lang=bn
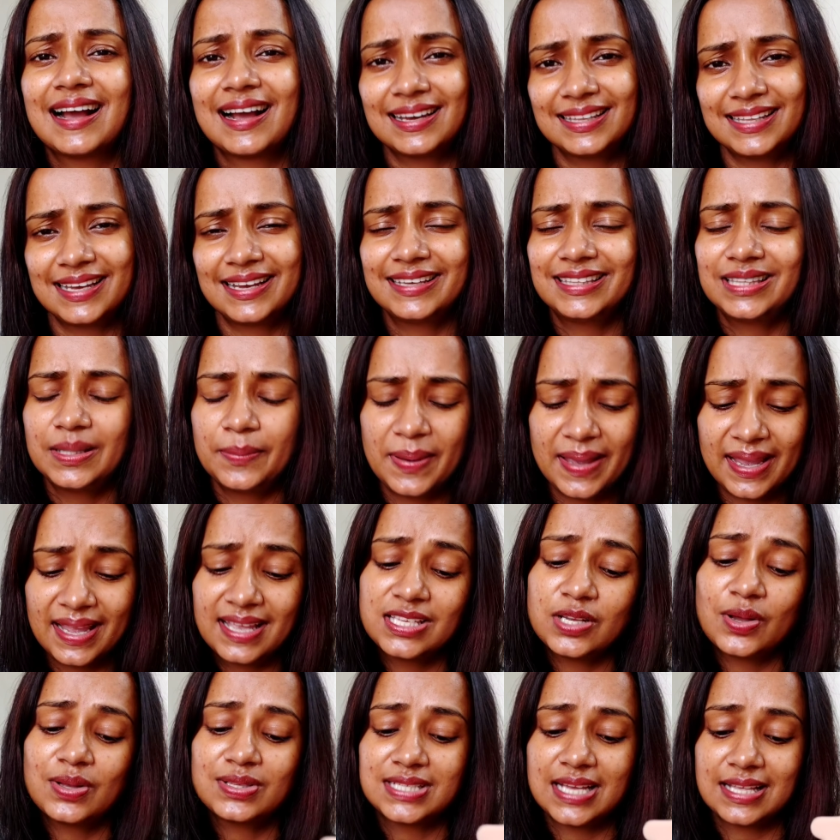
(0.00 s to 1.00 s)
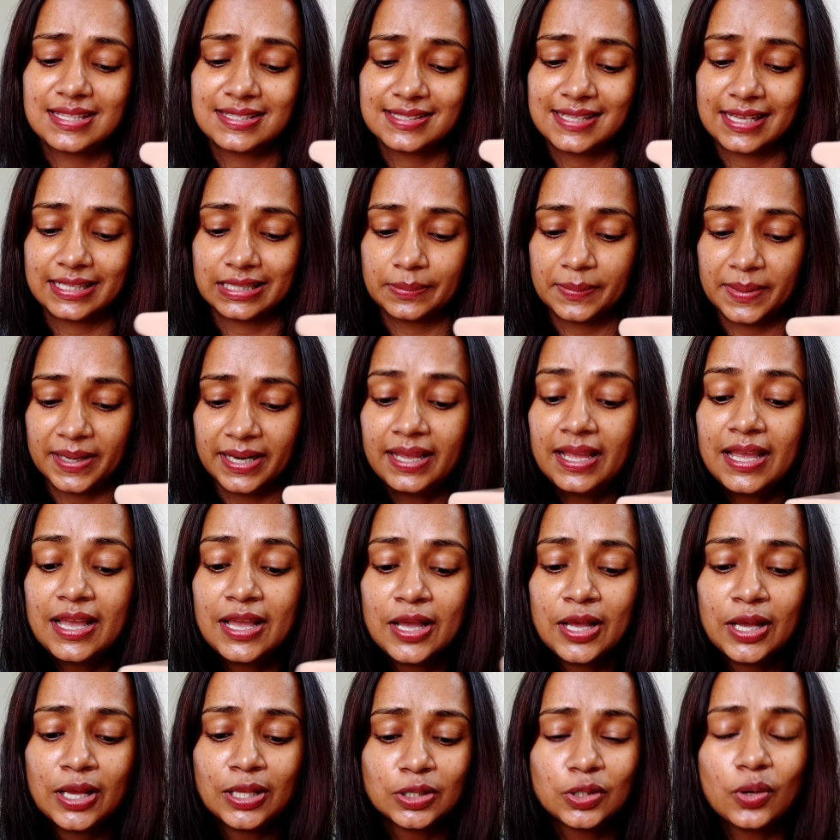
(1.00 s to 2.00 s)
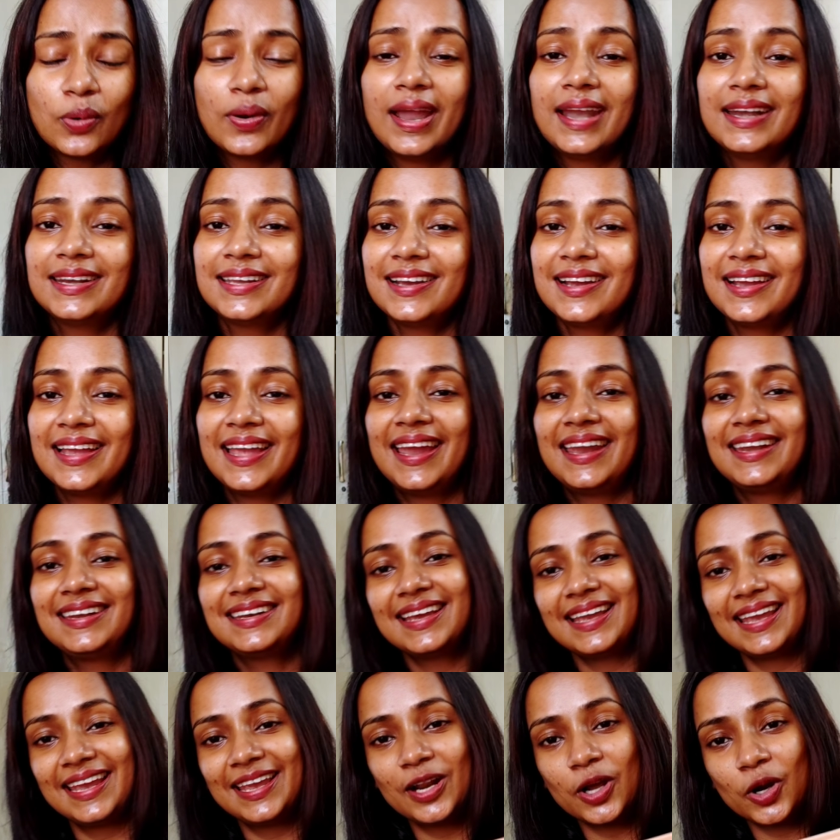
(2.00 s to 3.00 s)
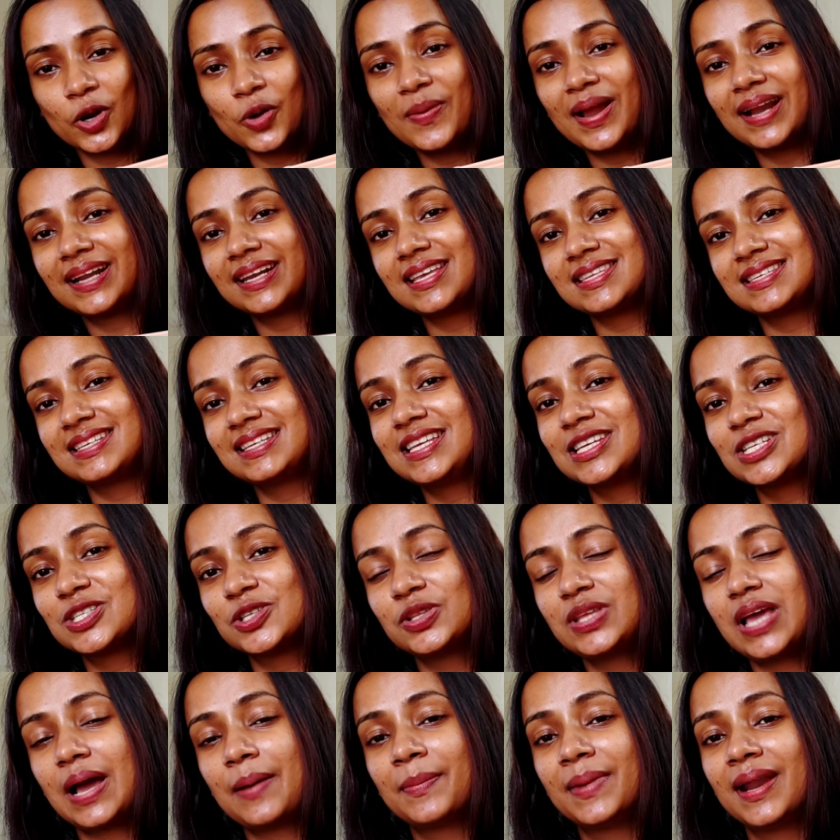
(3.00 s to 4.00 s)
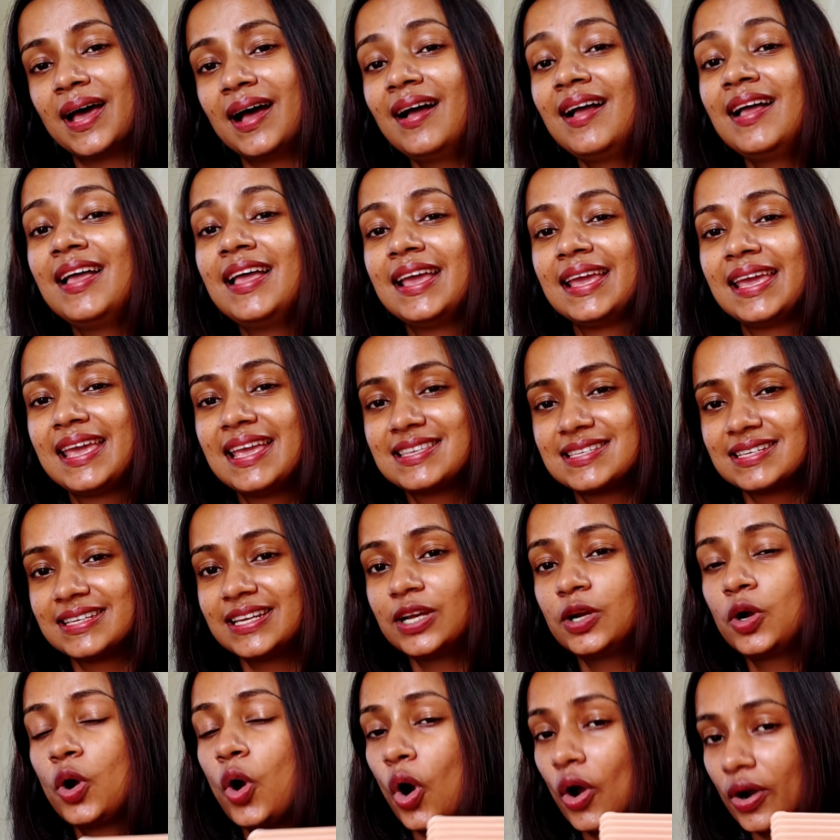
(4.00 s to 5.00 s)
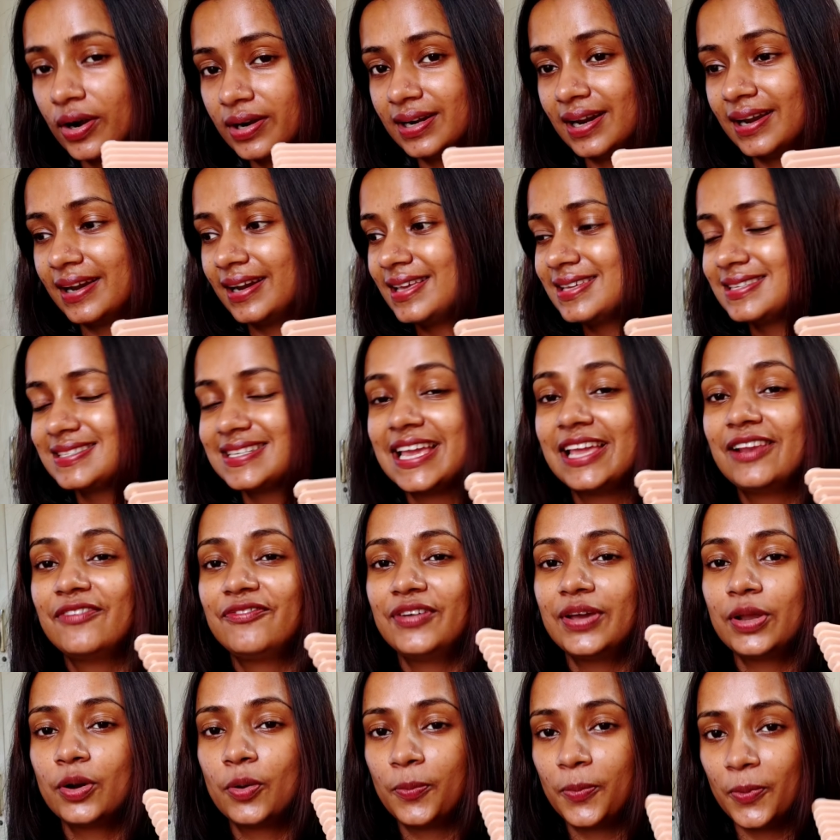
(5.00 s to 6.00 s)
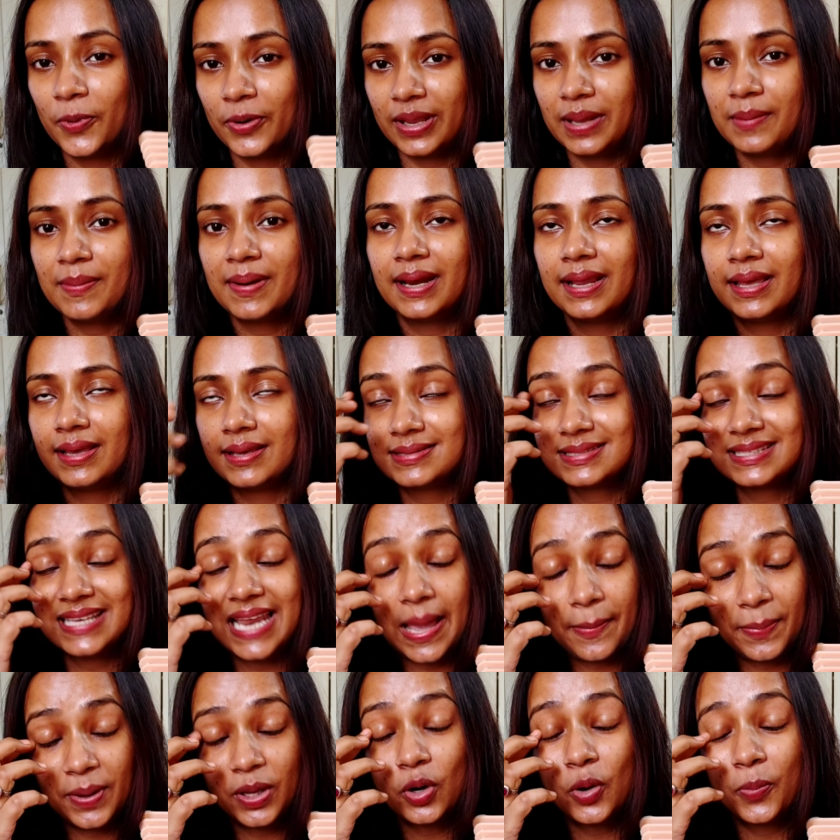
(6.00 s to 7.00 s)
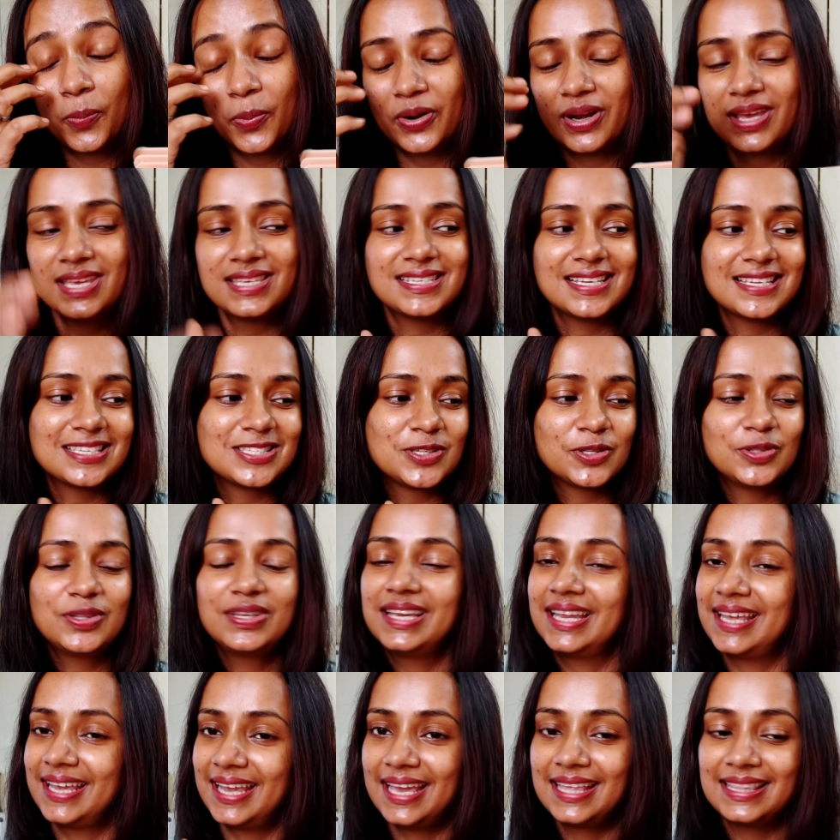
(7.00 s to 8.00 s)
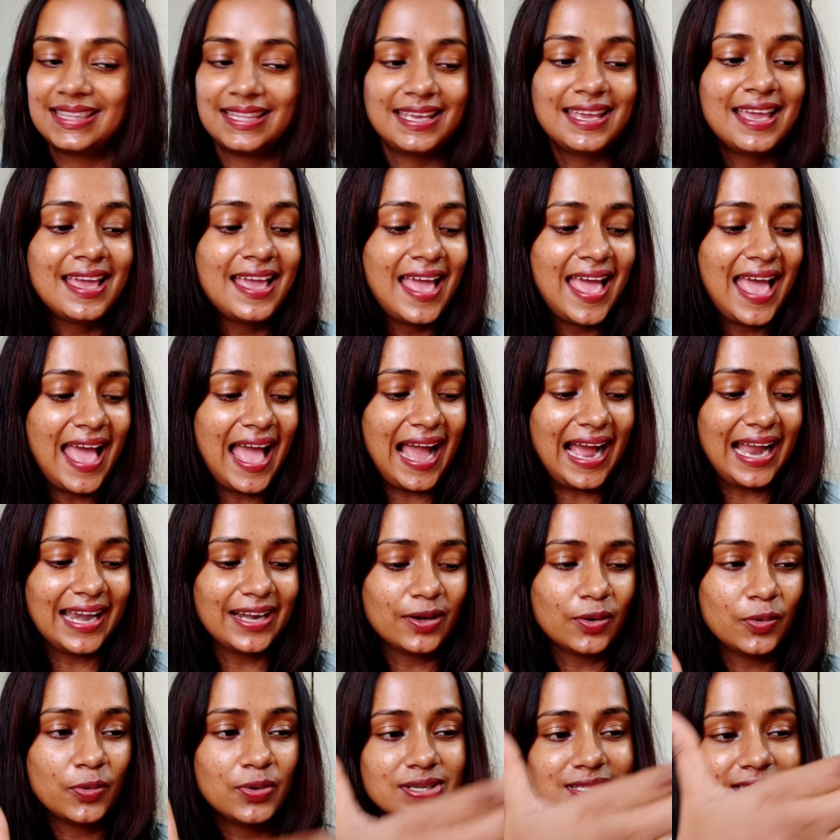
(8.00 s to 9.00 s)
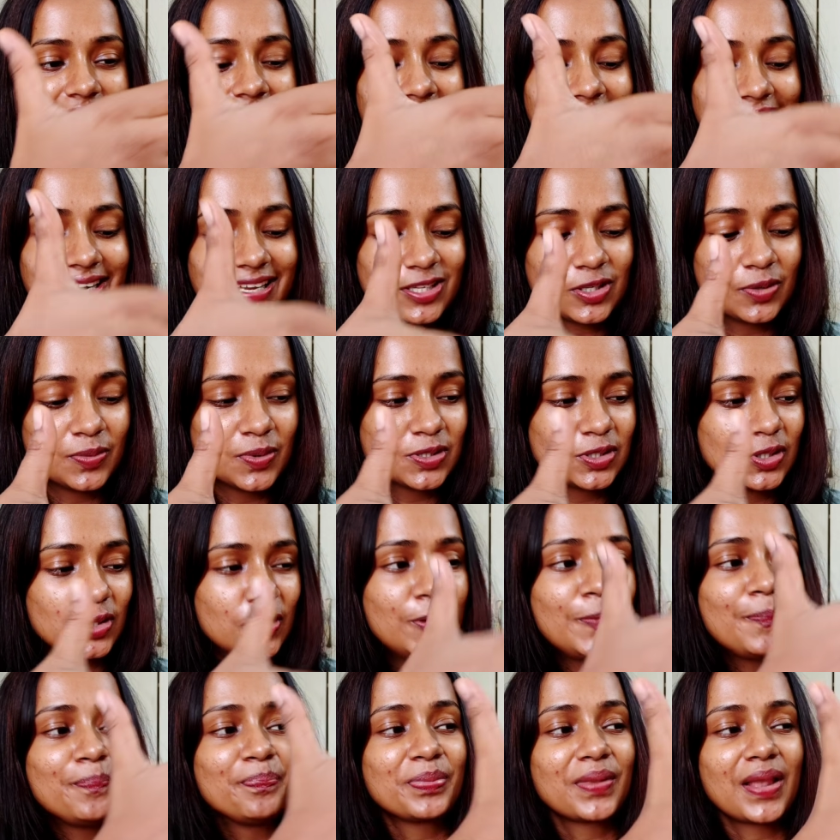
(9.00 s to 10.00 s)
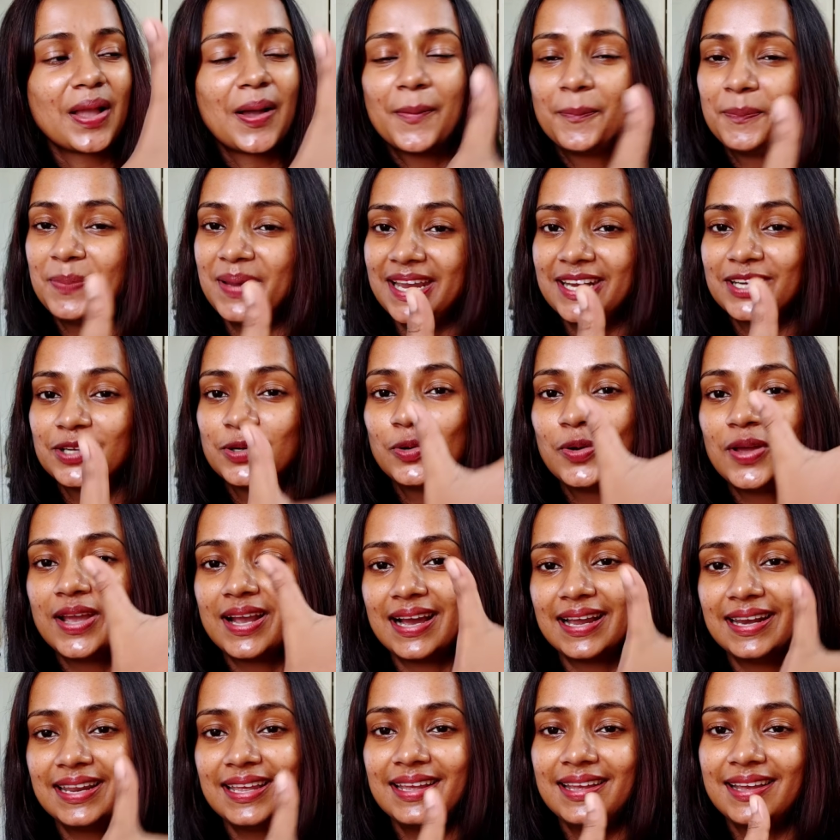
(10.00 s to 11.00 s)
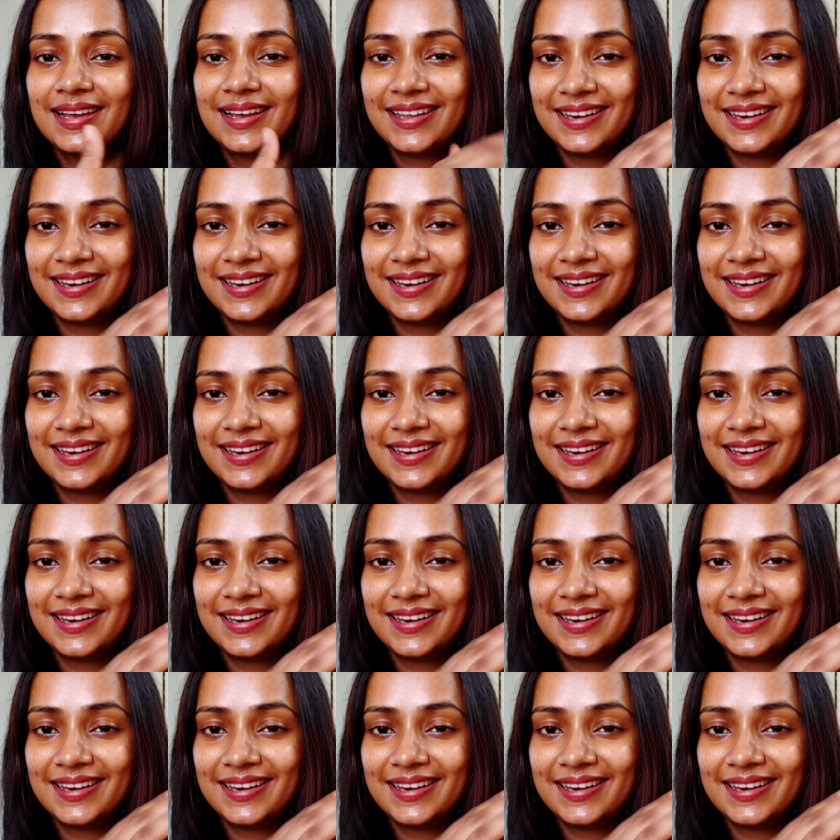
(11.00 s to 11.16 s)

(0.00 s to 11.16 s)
ধাক্কা ধাক্কিতে ভেঙে যাওয়ার চান্স থাকতে পারে তো এটা এটা এরকম একটা জিনিস যদি আমরা কিচেনের কর্নারে সেলফের ওপরেই মানে স্ল্যাবের ওপরেই জাস্ট যদি রেখে দিই অ্যান্ড ওই সাইডে সমস্ত প্লেটগুলো এখানে